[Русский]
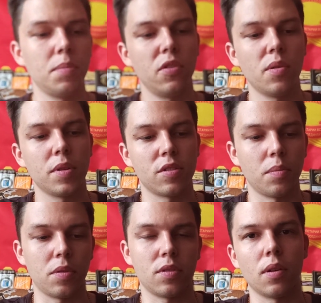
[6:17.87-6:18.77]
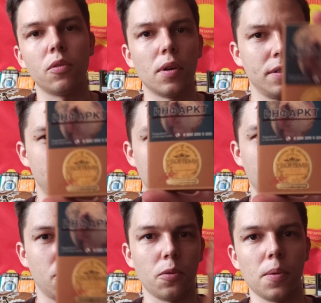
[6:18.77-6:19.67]
первое место поставлю, а это на
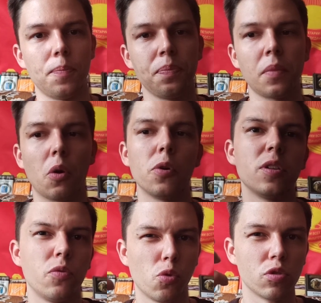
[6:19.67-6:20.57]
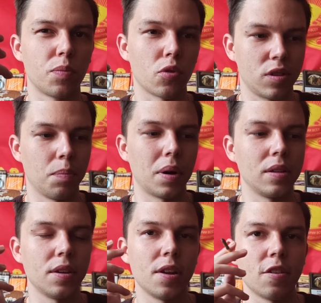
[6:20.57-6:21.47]
второе. У этих вкус просто
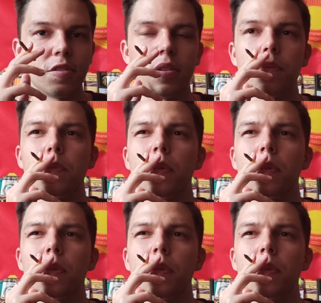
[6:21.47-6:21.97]
поинтереснее.